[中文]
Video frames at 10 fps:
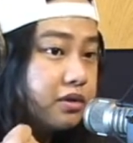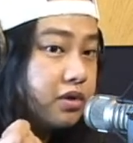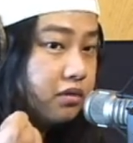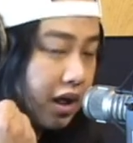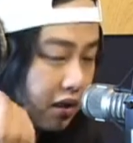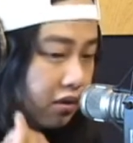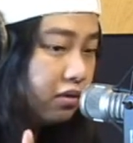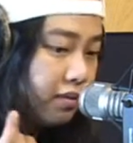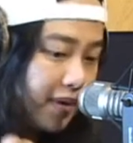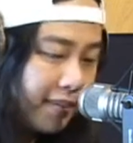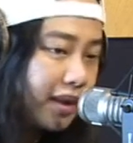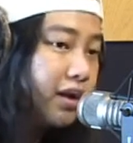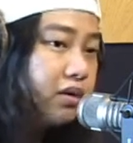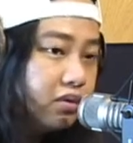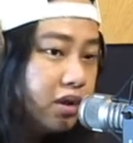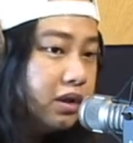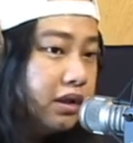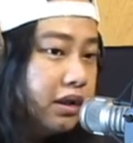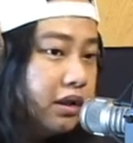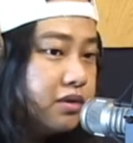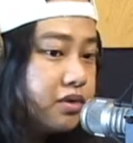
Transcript: 从我阿公、我爸爸到我，